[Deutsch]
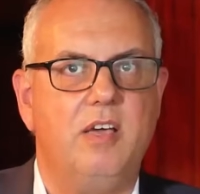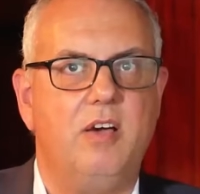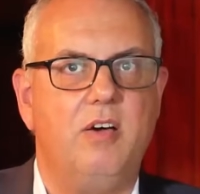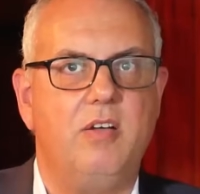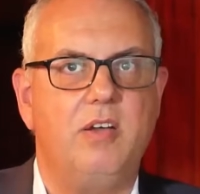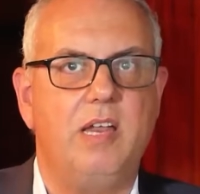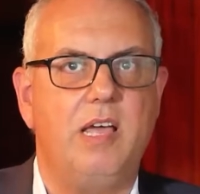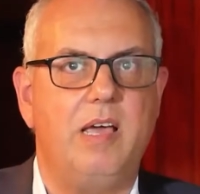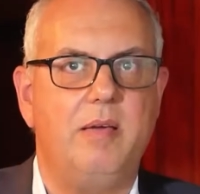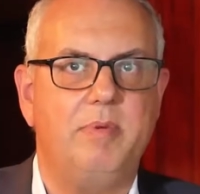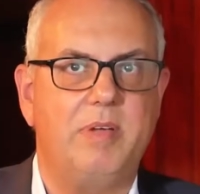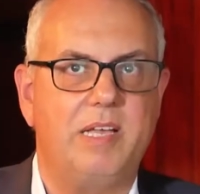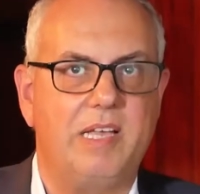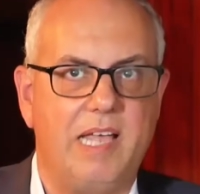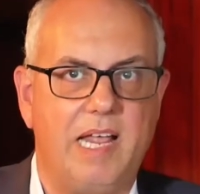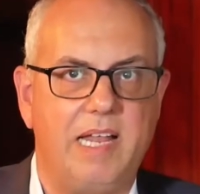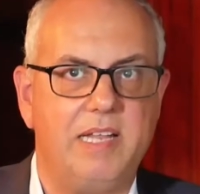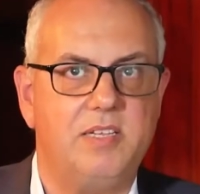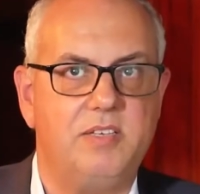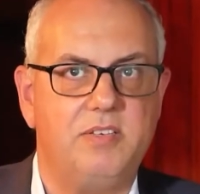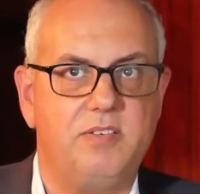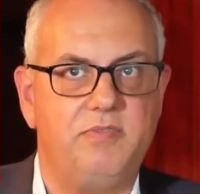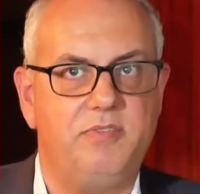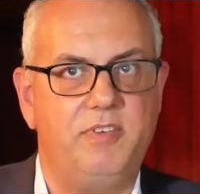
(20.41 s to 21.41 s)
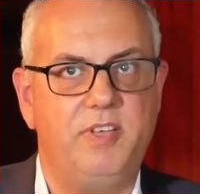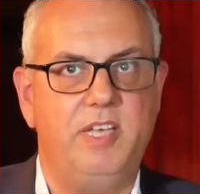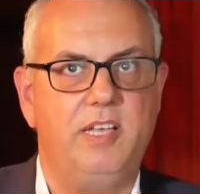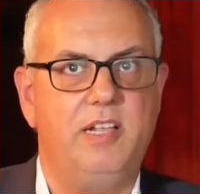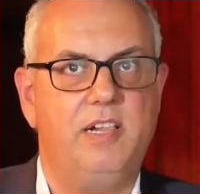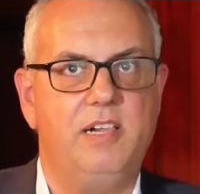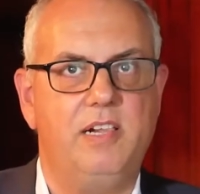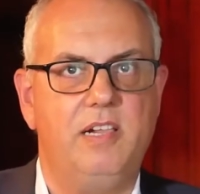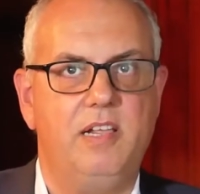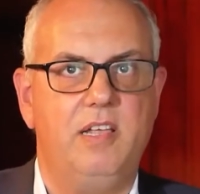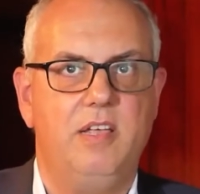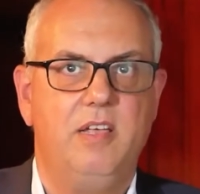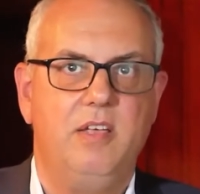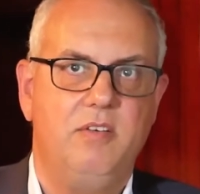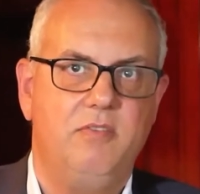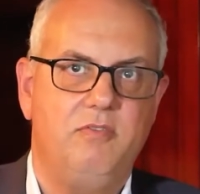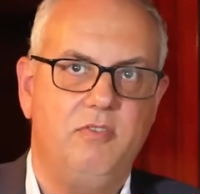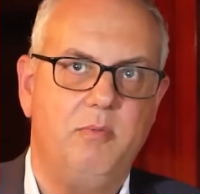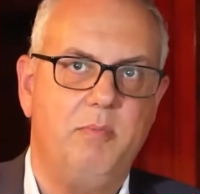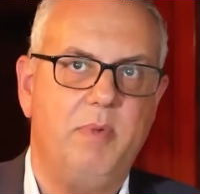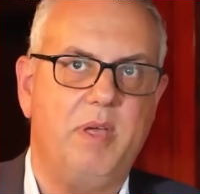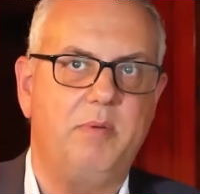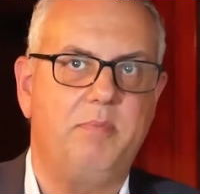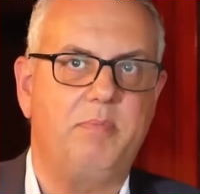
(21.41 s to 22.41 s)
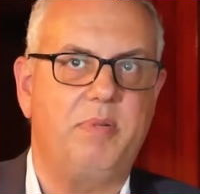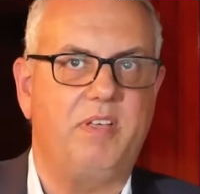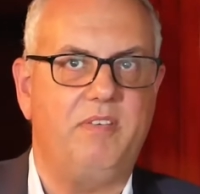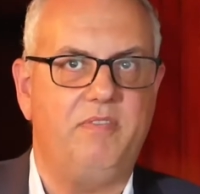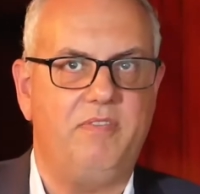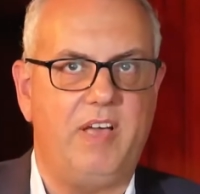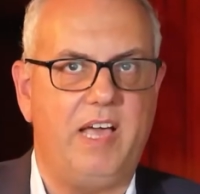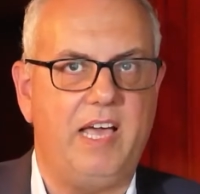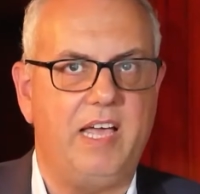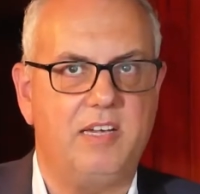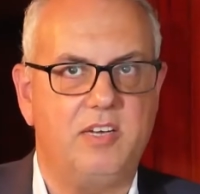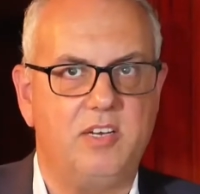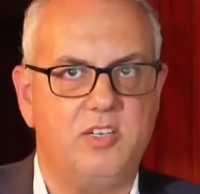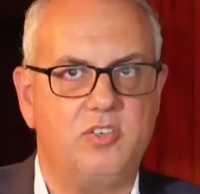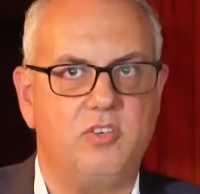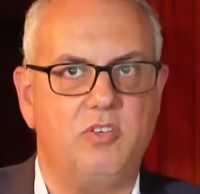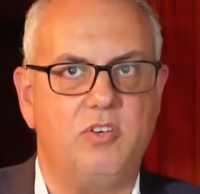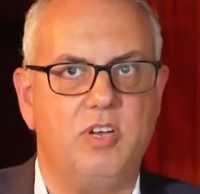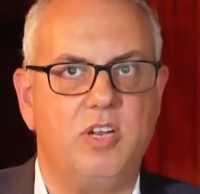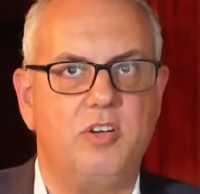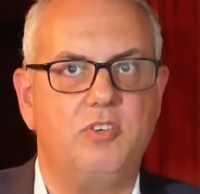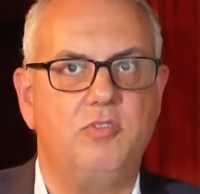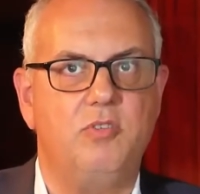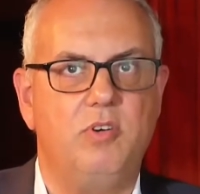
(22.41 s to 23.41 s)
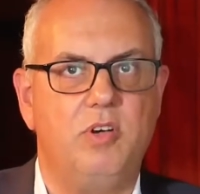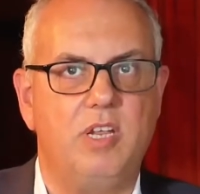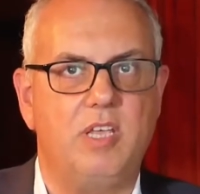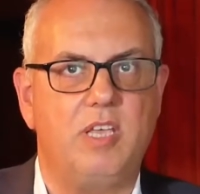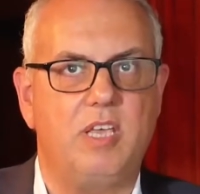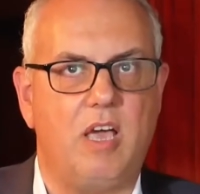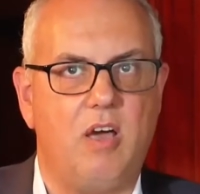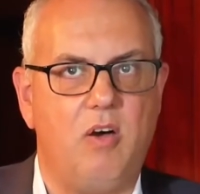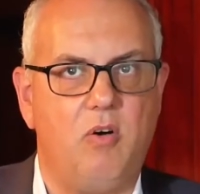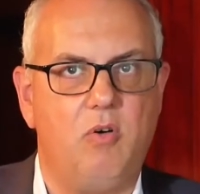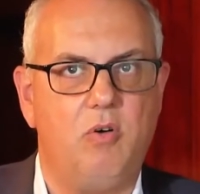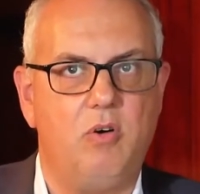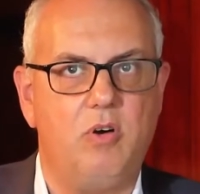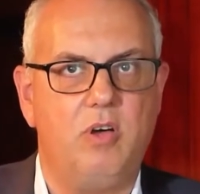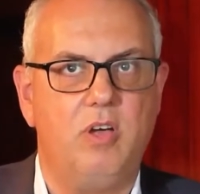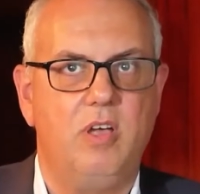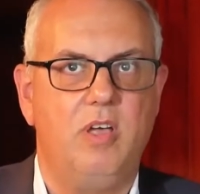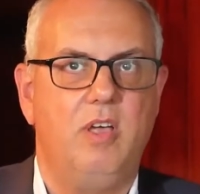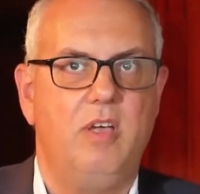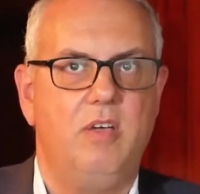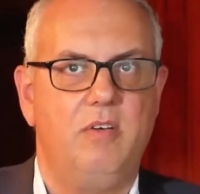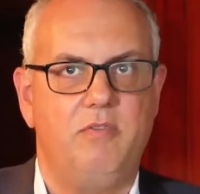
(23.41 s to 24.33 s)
und habe ganz viel für mein privates und natürlich auch